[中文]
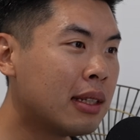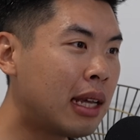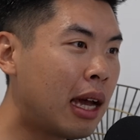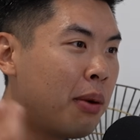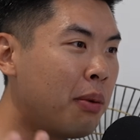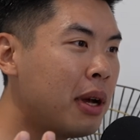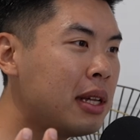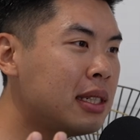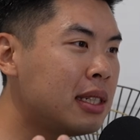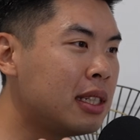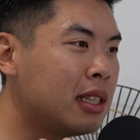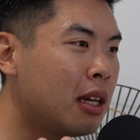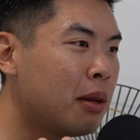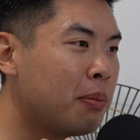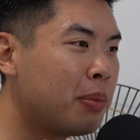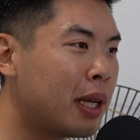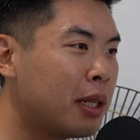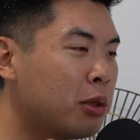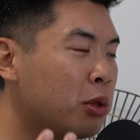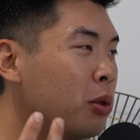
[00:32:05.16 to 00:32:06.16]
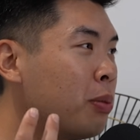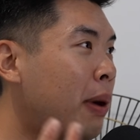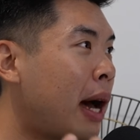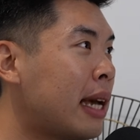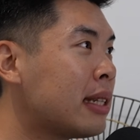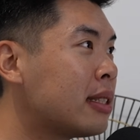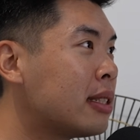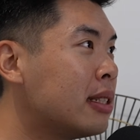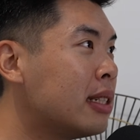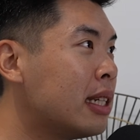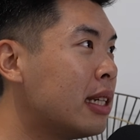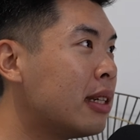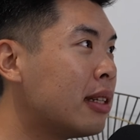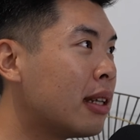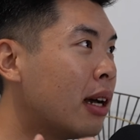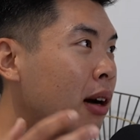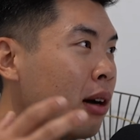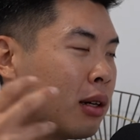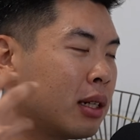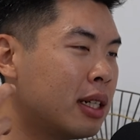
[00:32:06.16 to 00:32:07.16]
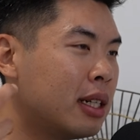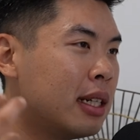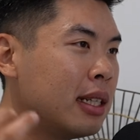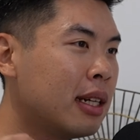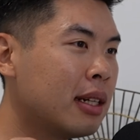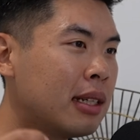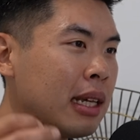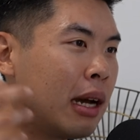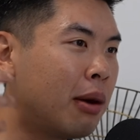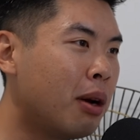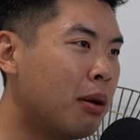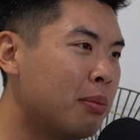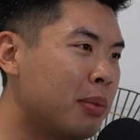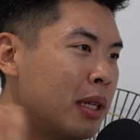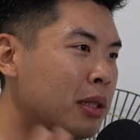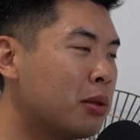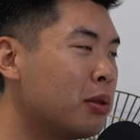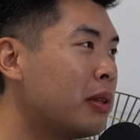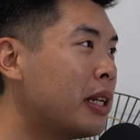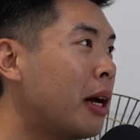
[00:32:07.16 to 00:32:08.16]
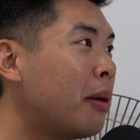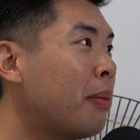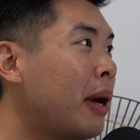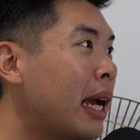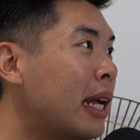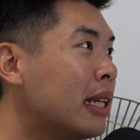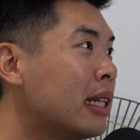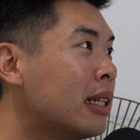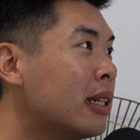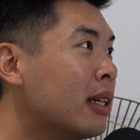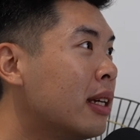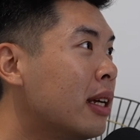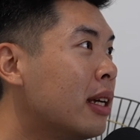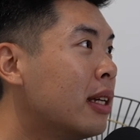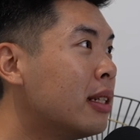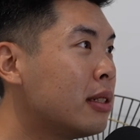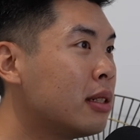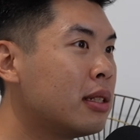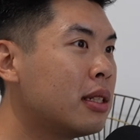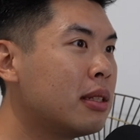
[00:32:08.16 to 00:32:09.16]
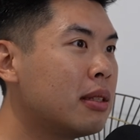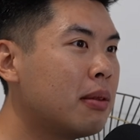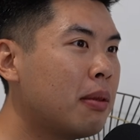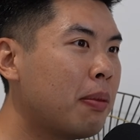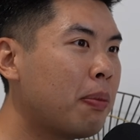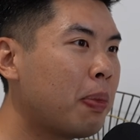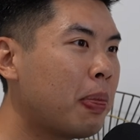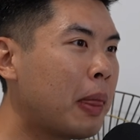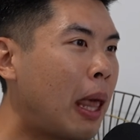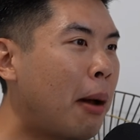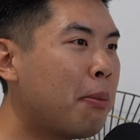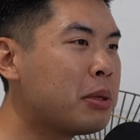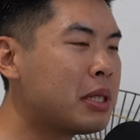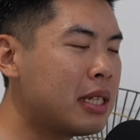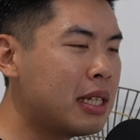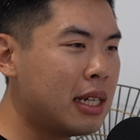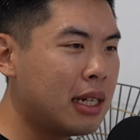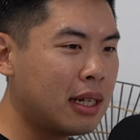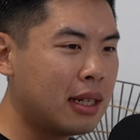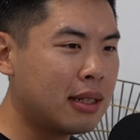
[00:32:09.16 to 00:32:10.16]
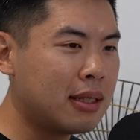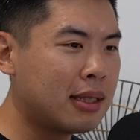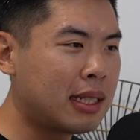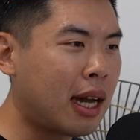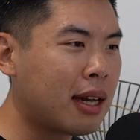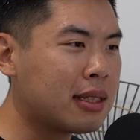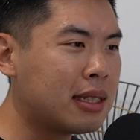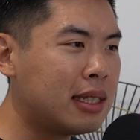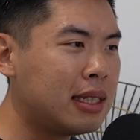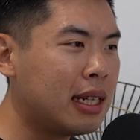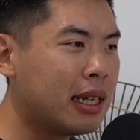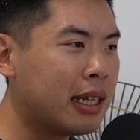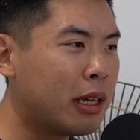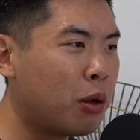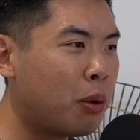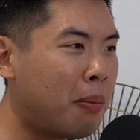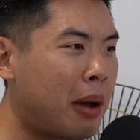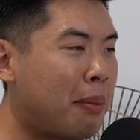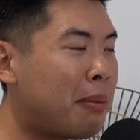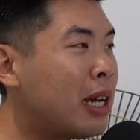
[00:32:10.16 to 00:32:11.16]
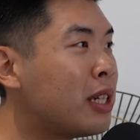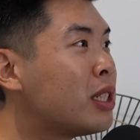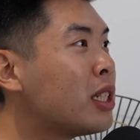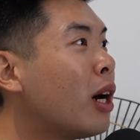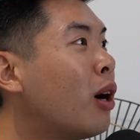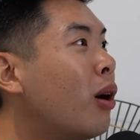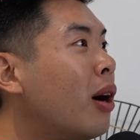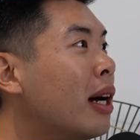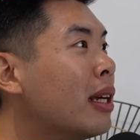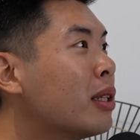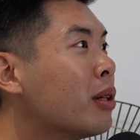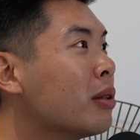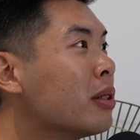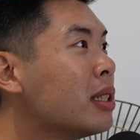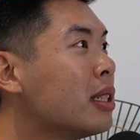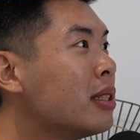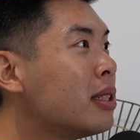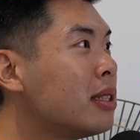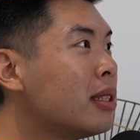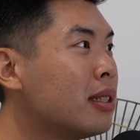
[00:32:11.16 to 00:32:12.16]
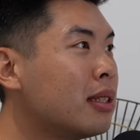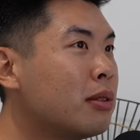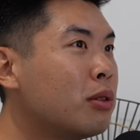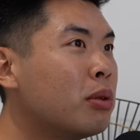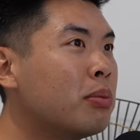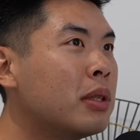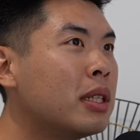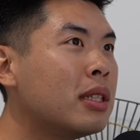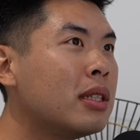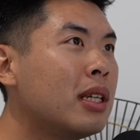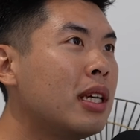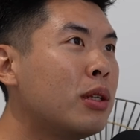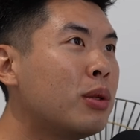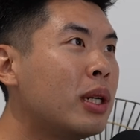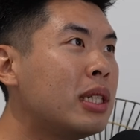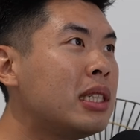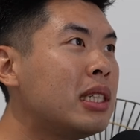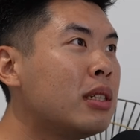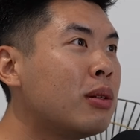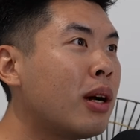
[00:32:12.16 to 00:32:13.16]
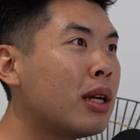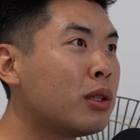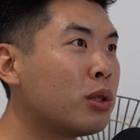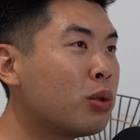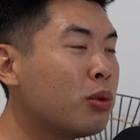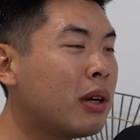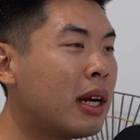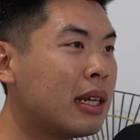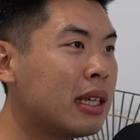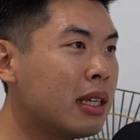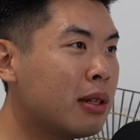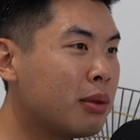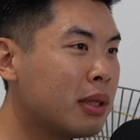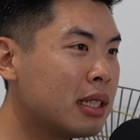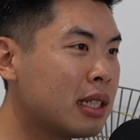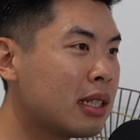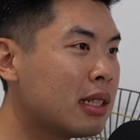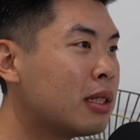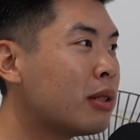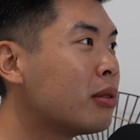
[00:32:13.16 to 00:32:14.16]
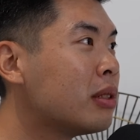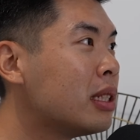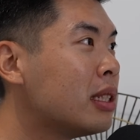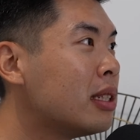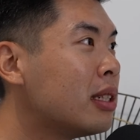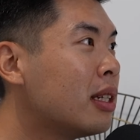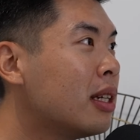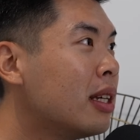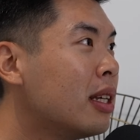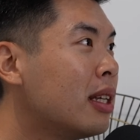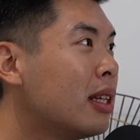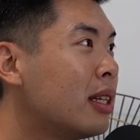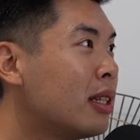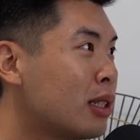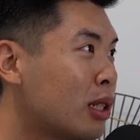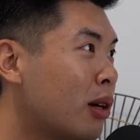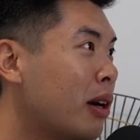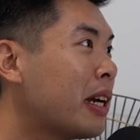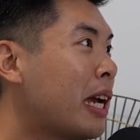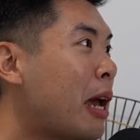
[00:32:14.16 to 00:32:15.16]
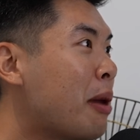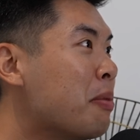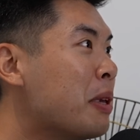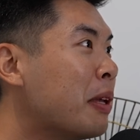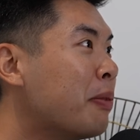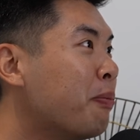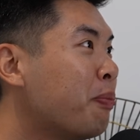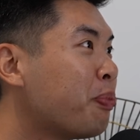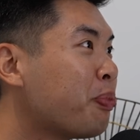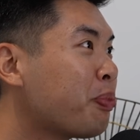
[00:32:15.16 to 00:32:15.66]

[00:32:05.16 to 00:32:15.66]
台湾今天本土八十例，然后隔一天台湾本土两百例，嗯，就是它不是一个长时间给我慢慢消化的东西，是我们一堆计划突然因为这个东西受到改变，